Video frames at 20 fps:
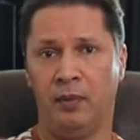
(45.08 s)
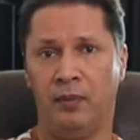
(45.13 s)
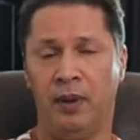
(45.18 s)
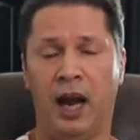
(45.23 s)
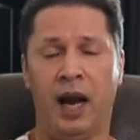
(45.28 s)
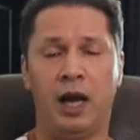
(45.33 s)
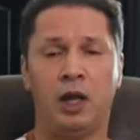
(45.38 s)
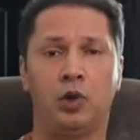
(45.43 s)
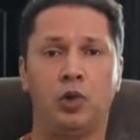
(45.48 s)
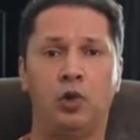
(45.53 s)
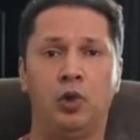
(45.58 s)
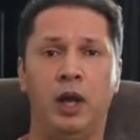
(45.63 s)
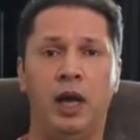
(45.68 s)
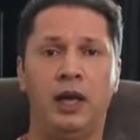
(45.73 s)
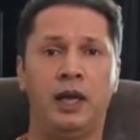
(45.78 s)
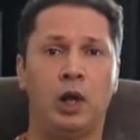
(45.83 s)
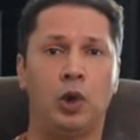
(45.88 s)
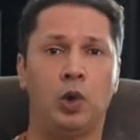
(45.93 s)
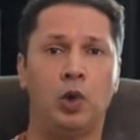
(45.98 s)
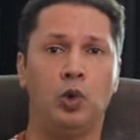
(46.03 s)
بحيث لا
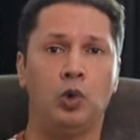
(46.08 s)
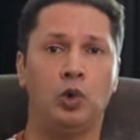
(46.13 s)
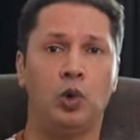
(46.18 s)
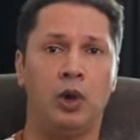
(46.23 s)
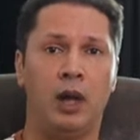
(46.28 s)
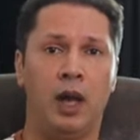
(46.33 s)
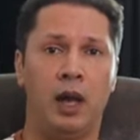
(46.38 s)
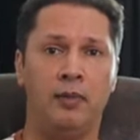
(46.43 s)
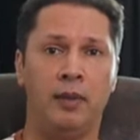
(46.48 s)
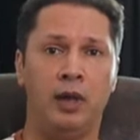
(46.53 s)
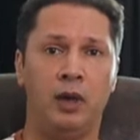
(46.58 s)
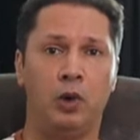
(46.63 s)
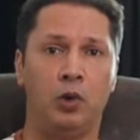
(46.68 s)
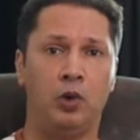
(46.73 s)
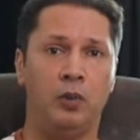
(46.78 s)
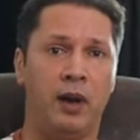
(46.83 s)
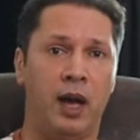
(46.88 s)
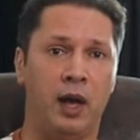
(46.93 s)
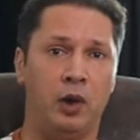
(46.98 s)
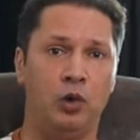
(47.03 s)
يكون الأمير
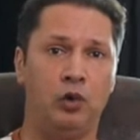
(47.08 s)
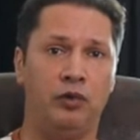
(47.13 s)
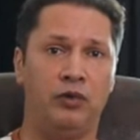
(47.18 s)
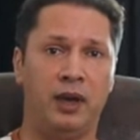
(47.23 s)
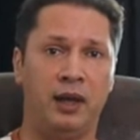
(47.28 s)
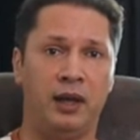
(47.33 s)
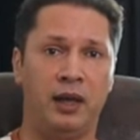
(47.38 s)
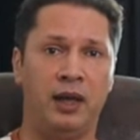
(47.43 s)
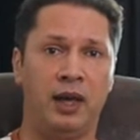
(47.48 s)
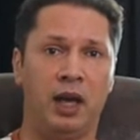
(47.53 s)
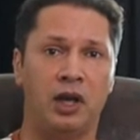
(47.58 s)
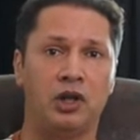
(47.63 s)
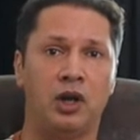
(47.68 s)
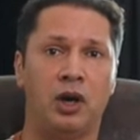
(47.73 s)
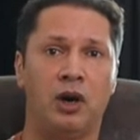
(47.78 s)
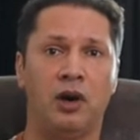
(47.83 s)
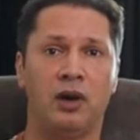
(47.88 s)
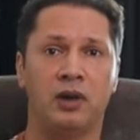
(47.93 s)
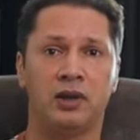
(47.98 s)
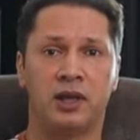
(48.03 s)
مألوفا
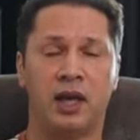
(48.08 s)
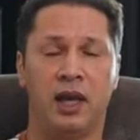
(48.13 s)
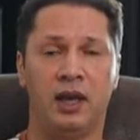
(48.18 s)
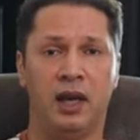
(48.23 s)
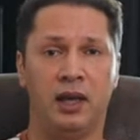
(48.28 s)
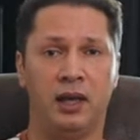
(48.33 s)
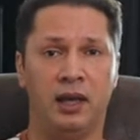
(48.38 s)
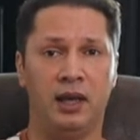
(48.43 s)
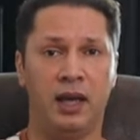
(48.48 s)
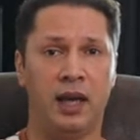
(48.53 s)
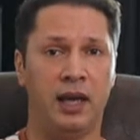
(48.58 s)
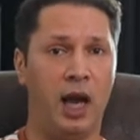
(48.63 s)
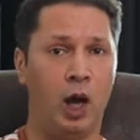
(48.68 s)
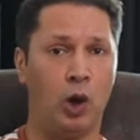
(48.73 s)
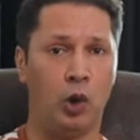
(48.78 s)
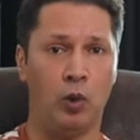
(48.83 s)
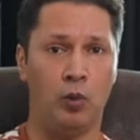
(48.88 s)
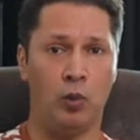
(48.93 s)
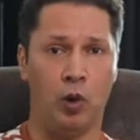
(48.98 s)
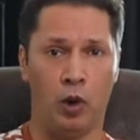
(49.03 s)
للأشخاص الذين
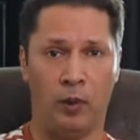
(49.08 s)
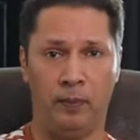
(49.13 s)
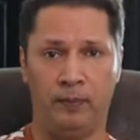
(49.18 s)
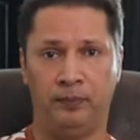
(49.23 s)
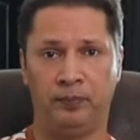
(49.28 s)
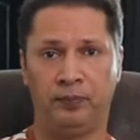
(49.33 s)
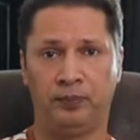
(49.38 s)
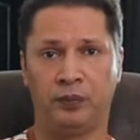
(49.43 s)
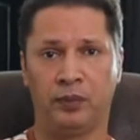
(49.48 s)
يحكمهم